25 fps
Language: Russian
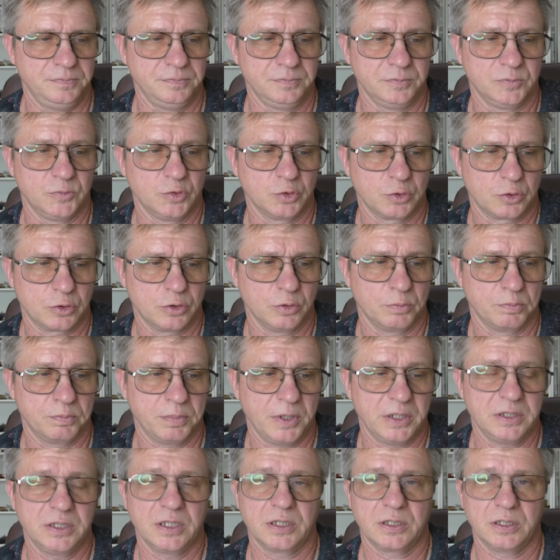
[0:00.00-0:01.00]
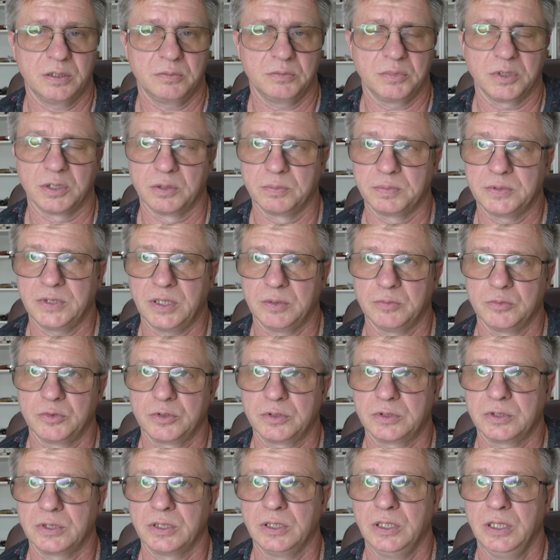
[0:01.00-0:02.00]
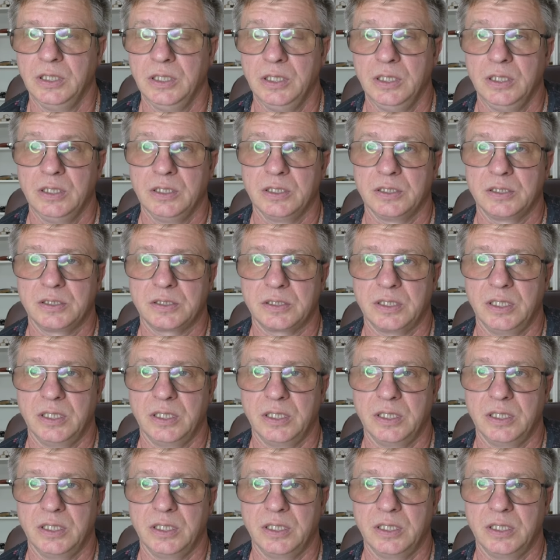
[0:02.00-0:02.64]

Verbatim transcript: ну, чтобы понятно было, потому что с